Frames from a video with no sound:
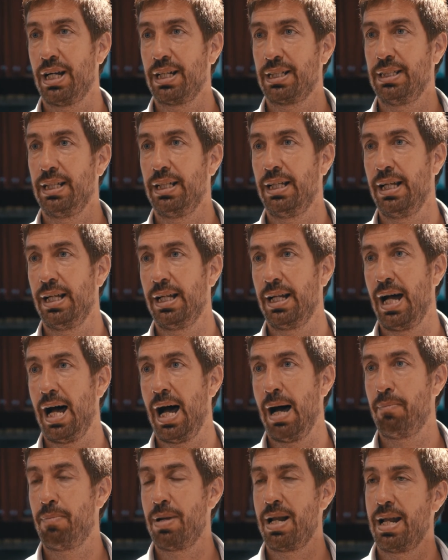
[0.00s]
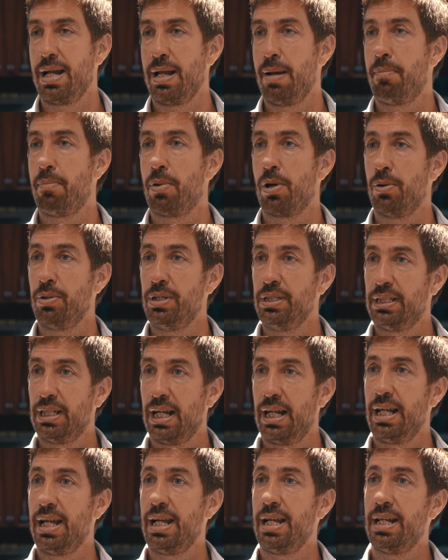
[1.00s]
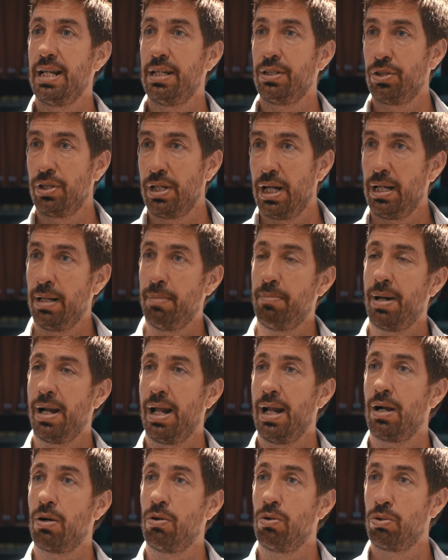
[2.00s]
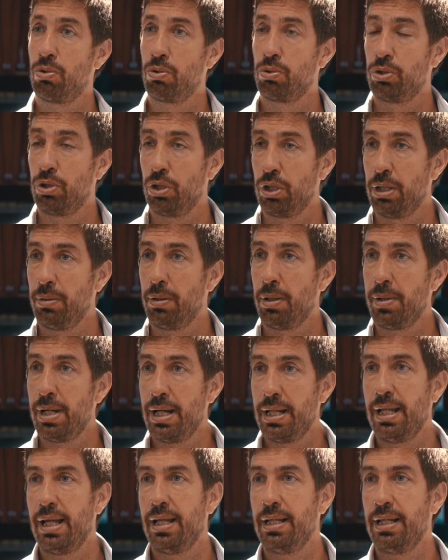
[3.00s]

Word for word: a acceder a planes provinciales y nacionales para la construcción de vivienda,